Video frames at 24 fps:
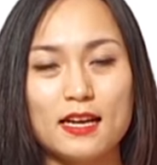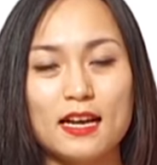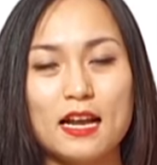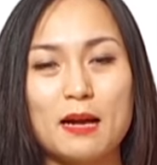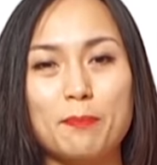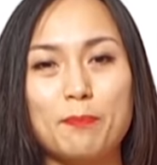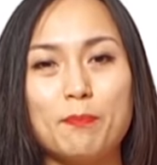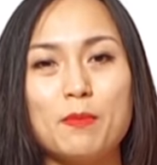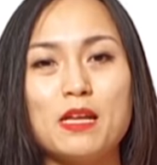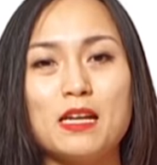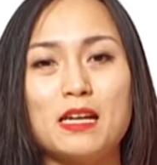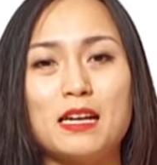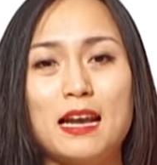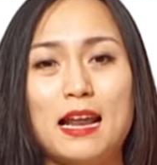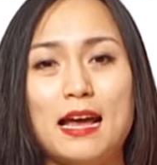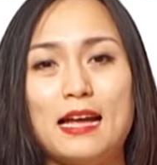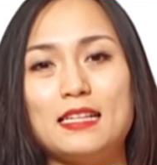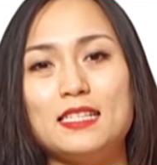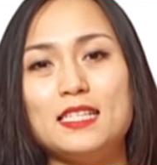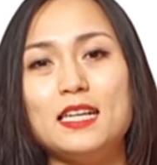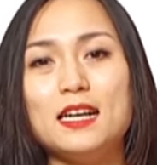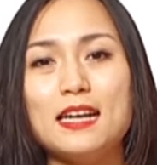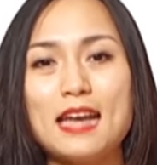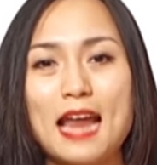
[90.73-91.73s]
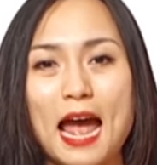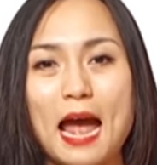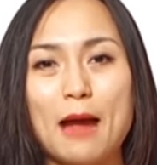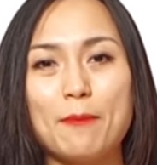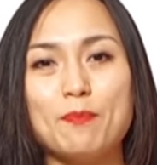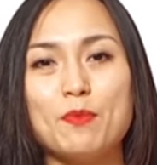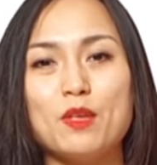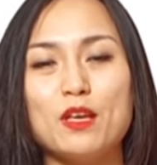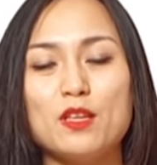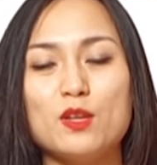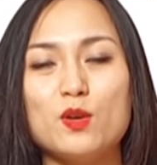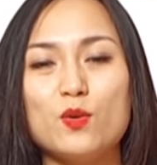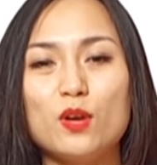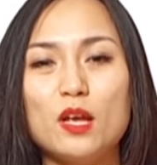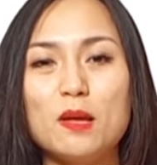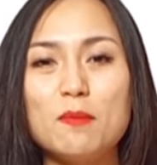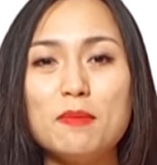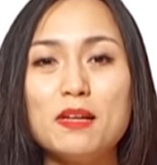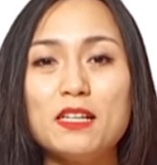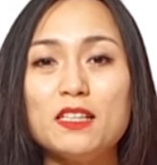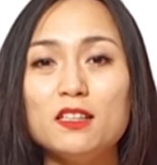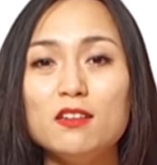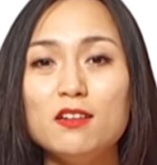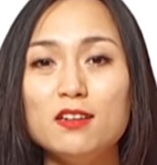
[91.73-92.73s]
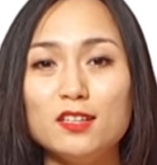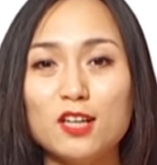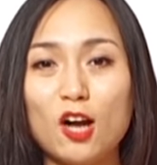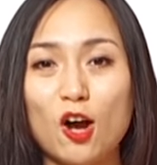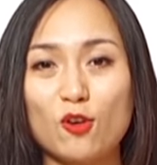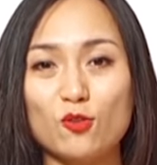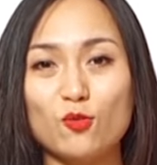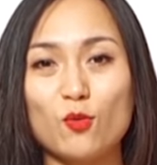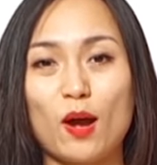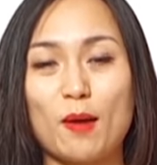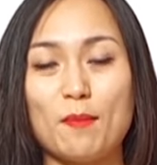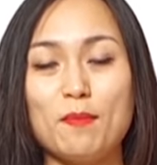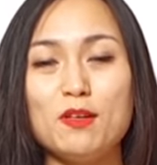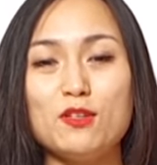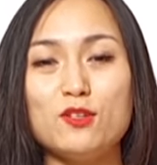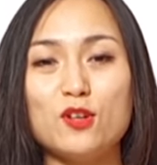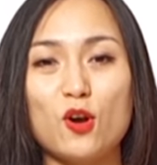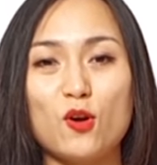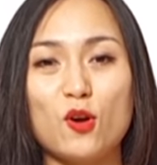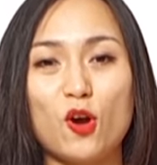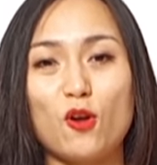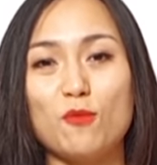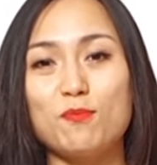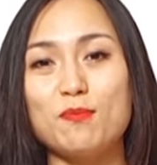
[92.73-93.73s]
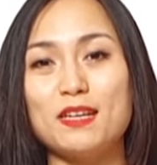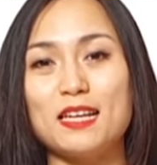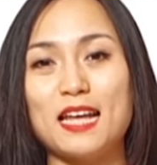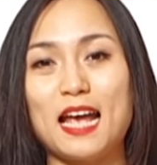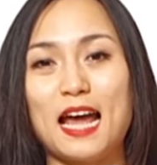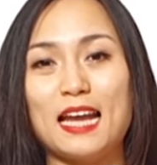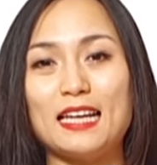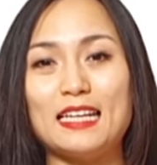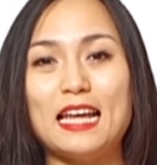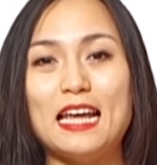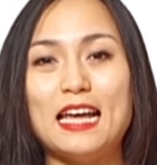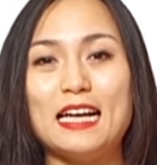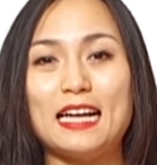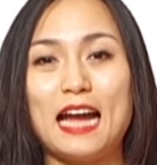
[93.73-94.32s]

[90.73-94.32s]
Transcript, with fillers: đặc biệt là chất đạm nhiều khi mình thương con quá mình cho con mình ăn